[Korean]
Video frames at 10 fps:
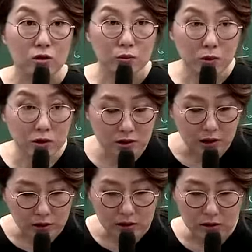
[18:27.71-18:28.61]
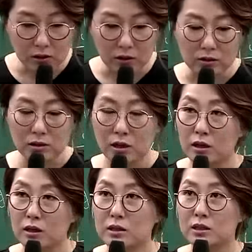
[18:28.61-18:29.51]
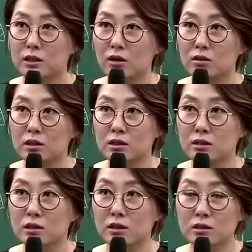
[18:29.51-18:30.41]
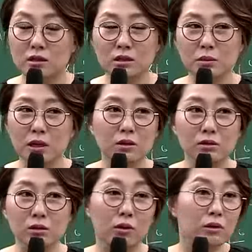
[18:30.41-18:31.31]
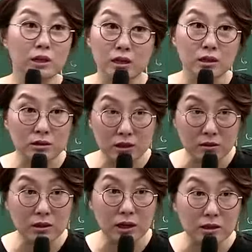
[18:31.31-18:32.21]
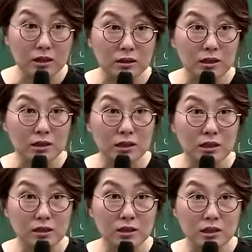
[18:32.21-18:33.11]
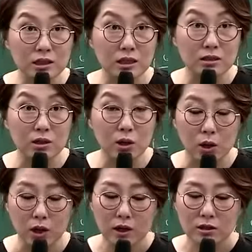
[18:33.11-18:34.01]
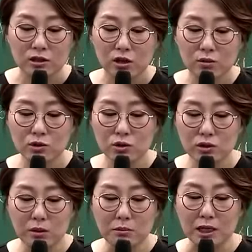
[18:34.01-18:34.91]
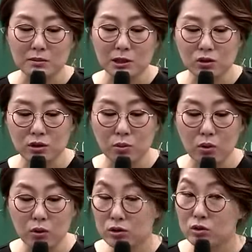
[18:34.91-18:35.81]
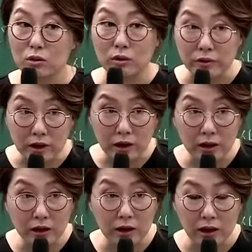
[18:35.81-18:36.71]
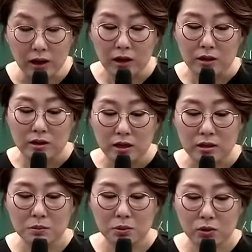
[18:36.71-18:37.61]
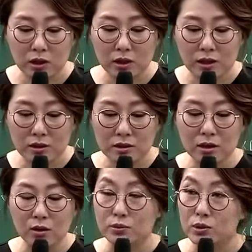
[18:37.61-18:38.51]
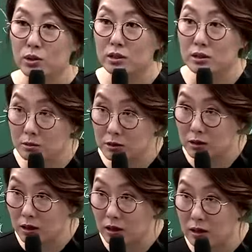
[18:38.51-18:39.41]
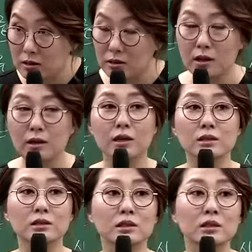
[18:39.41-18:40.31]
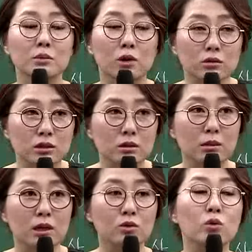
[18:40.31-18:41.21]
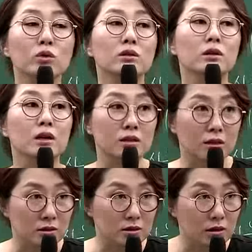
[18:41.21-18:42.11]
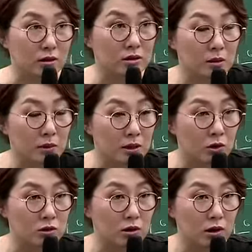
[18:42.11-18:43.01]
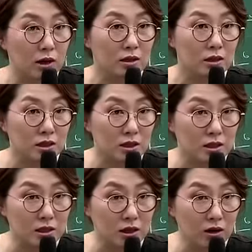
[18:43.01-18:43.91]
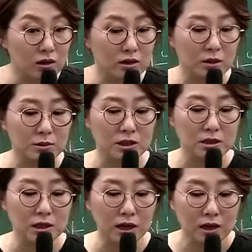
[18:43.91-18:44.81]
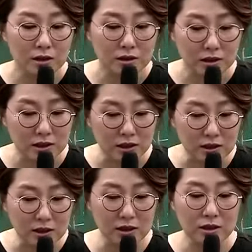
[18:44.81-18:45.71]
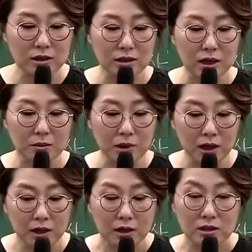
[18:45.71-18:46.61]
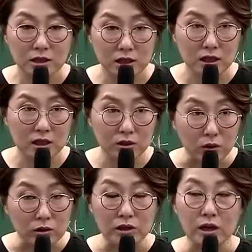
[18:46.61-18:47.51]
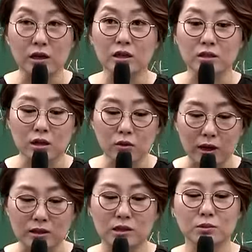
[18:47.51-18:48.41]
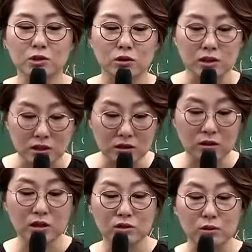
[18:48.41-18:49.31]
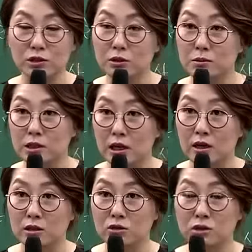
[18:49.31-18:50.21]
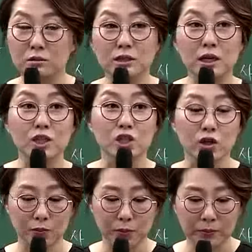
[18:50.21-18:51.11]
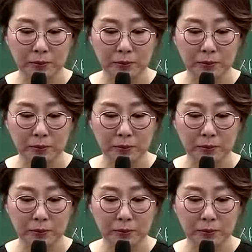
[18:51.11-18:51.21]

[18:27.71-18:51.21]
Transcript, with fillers: 훈몽자회죠. 근데 기역, 니은, 디귿에 특별한 어떤 원리가 있거나 이런 건 아니야. 그냥 이, 의, 이에서 처음 소리와 마지막 소리를 보여줬던 건데, 얘를 표기하는 한자가 없었기 때문에 세 가지 명칭만 독특하게 됐어요. 그게 바로 뭐죠? 기역, 그 다음에 시작 디귿, 그 다음에 시옷. 얘를 그냥 관습적으로 인정을 해준 것뿐입니다. 줄칩시다. 기역,